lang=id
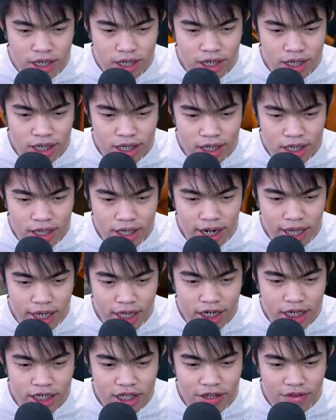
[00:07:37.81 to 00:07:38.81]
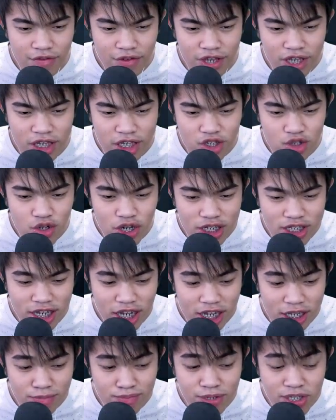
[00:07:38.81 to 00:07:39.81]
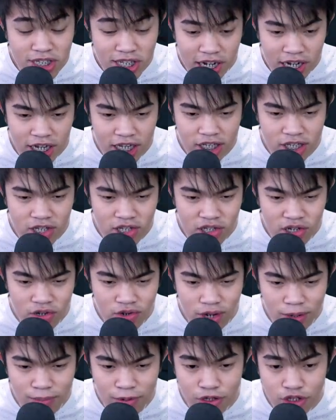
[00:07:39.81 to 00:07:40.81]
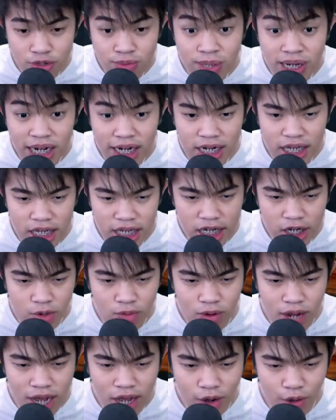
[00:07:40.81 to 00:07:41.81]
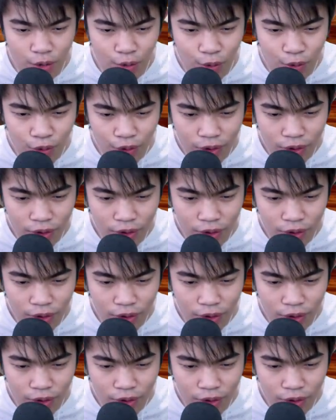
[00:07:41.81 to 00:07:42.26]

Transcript: Gila, ini TV-nya juga sangat besar ya teman-teman. 29 in. Wow.